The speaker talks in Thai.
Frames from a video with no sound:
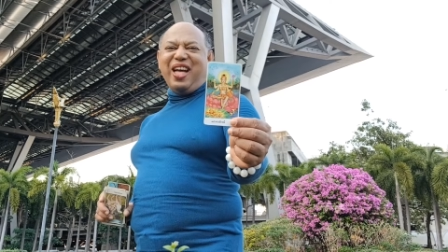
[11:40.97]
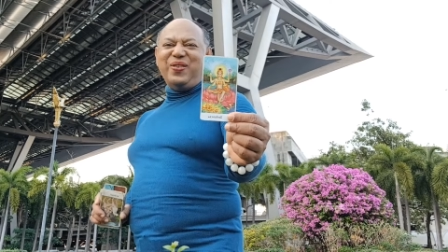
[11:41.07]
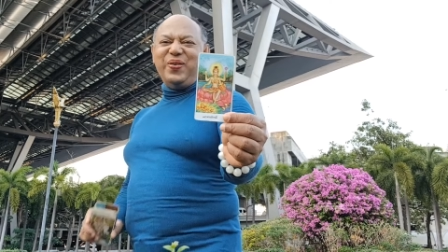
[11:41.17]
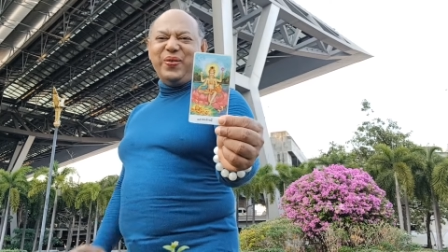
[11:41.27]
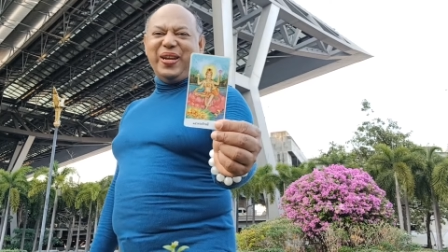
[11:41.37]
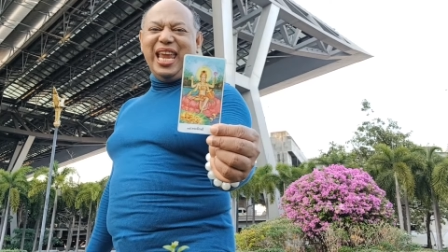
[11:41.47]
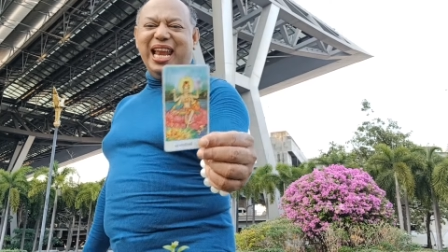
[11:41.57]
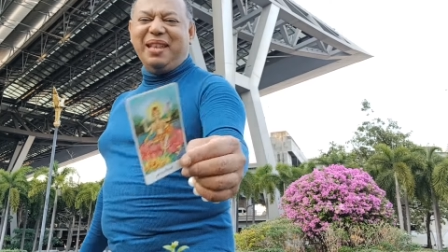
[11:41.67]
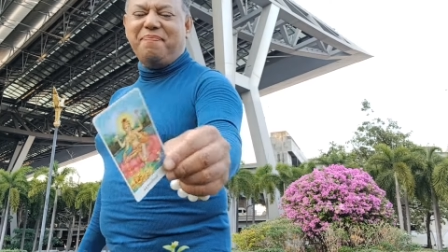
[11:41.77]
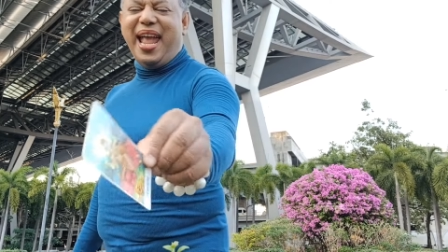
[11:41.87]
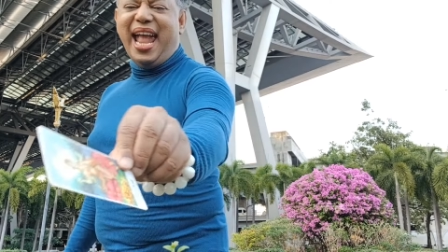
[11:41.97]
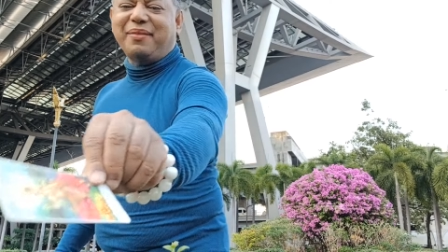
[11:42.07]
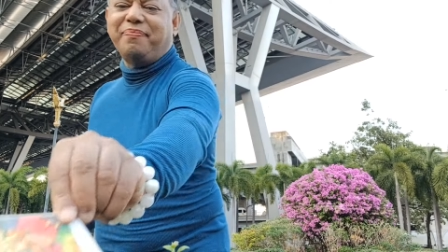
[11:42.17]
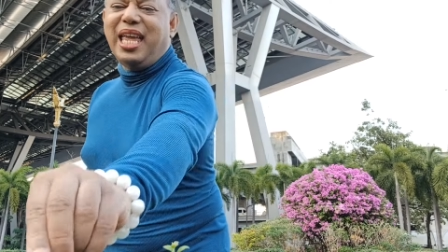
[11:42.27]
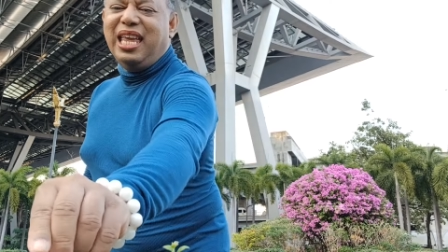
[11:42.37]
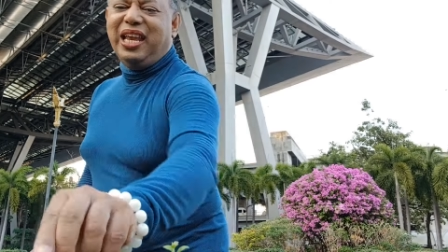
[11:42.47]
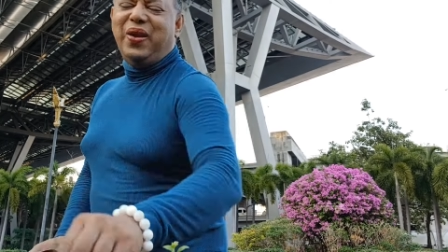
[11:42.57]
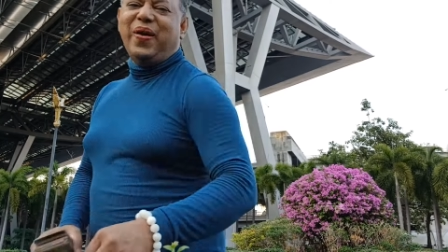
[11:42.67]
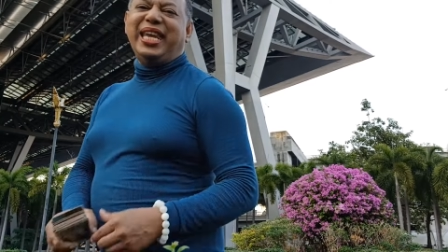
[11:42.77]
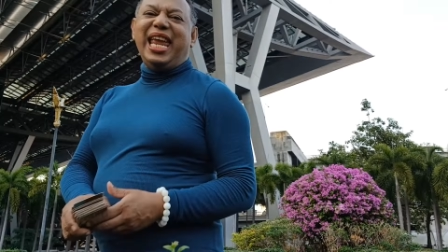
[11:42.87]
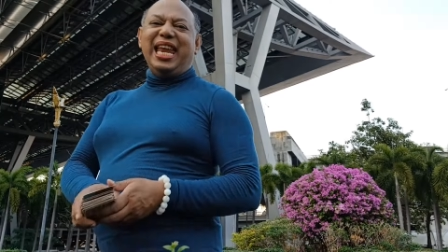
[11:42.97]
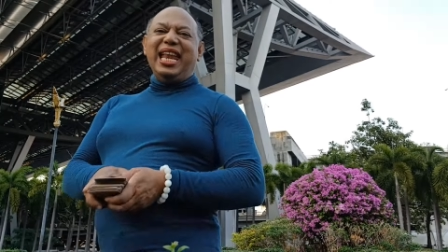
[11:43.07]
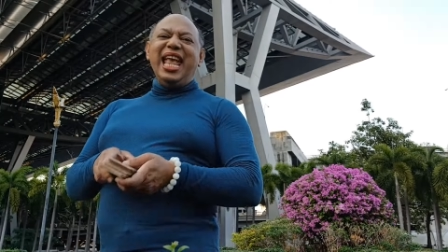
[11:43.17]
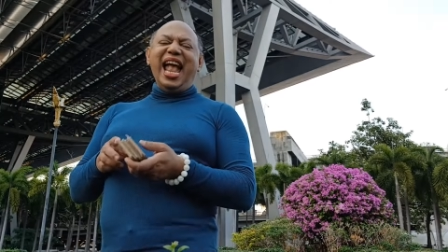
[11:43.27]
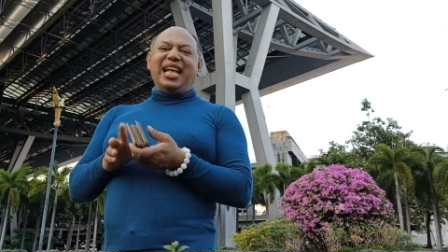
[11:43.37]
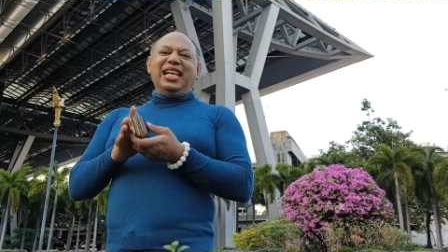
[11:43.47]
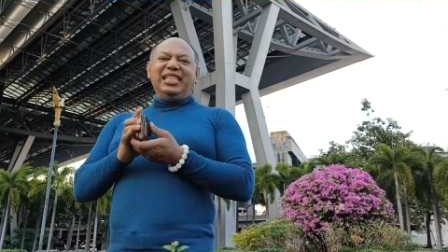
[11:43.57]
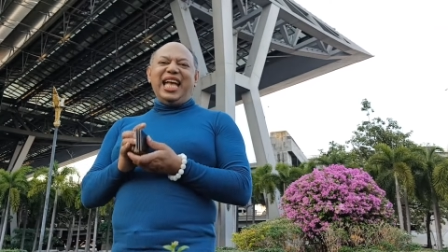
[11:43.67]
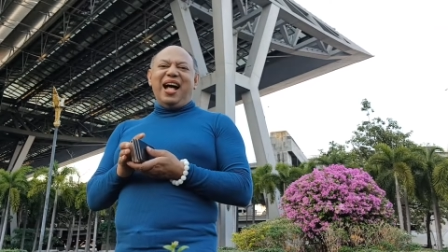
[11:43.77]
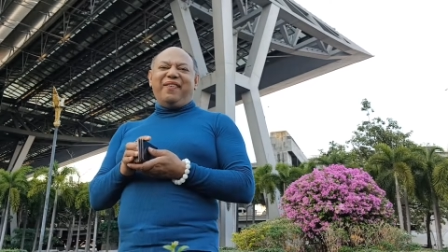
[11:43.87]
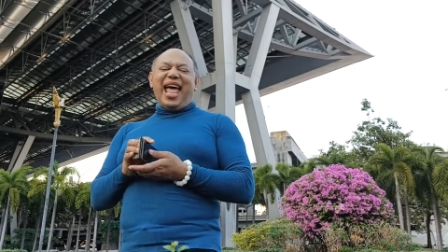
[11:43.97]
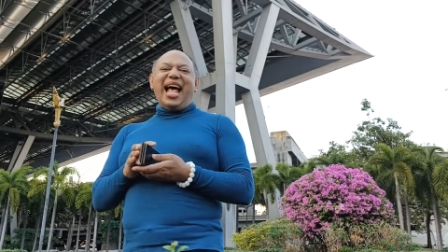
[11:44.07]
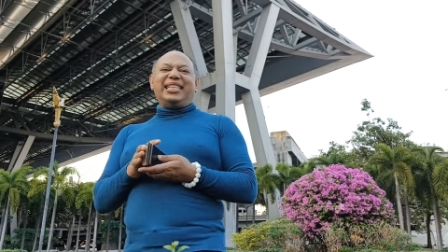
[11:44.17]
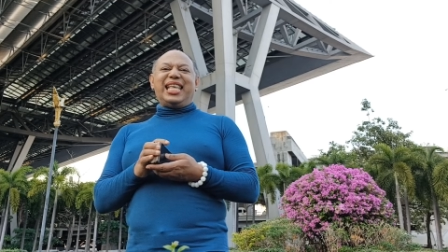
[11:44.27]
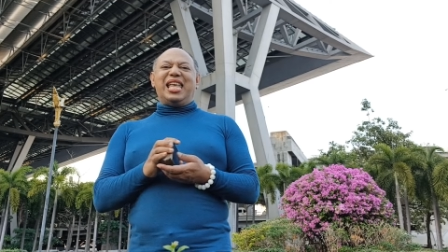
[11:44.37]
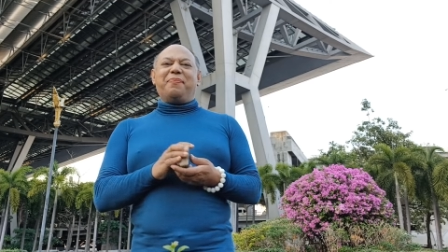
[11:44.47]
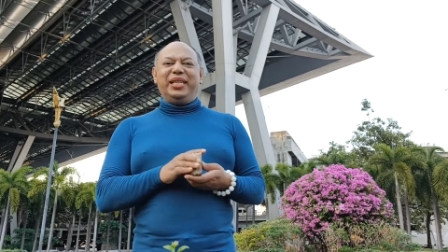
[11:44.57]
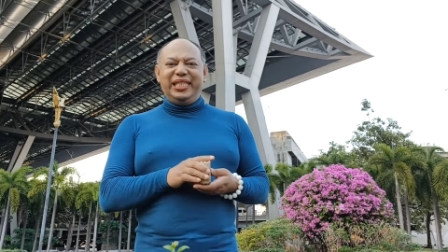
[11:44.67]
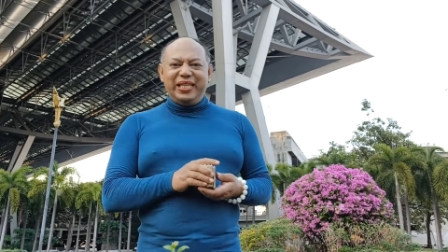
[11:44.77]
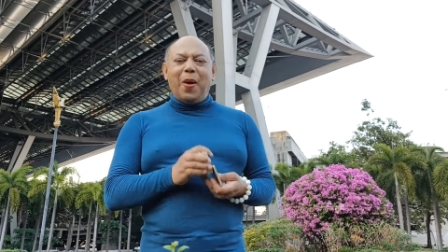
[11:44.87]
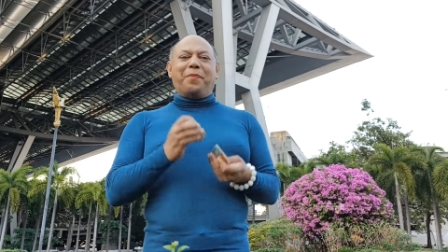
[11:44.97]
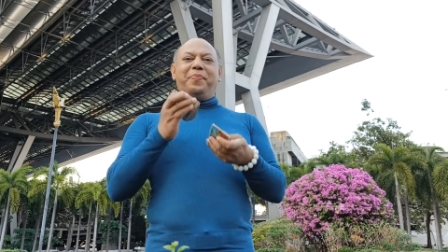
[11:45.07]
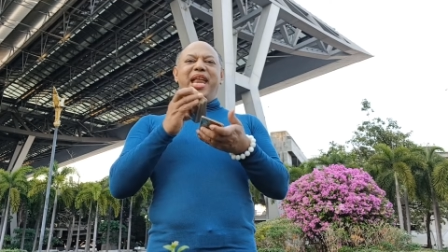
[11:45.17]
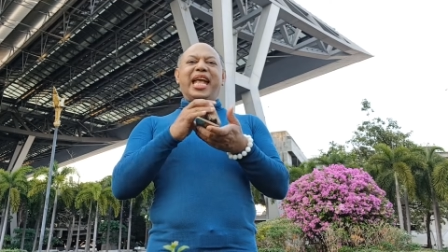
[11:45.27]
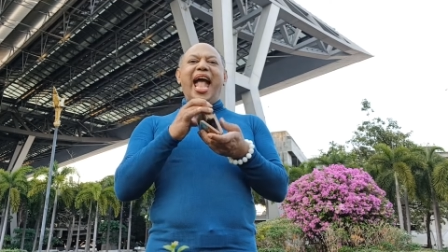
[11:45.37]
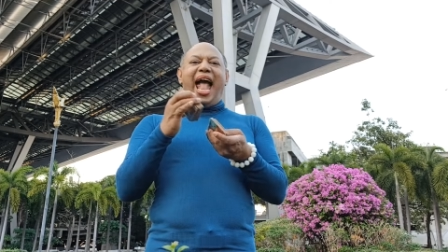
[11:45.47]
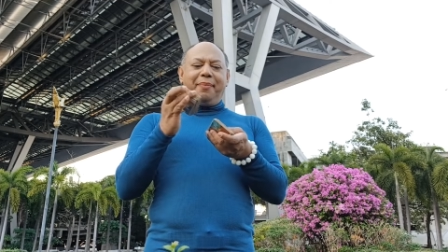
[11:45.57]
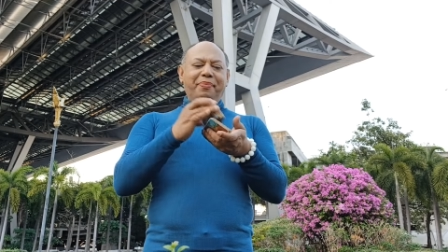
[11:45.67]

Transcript: โอ้โหดีเลิศมากดวงดีนะเนี่ยชาวราศีพฤษภนะคะ